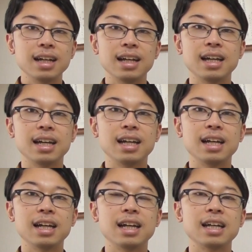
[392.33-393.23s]

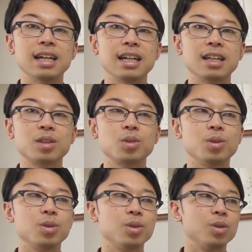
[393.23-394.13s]
えー
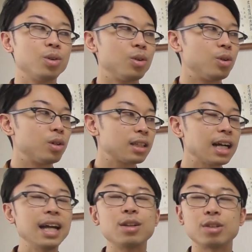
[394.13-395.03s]
と、
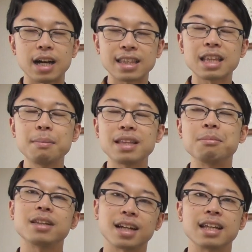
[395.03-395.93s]
と回路で温めて
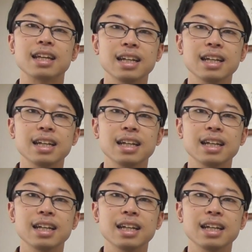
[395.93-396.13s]
みたり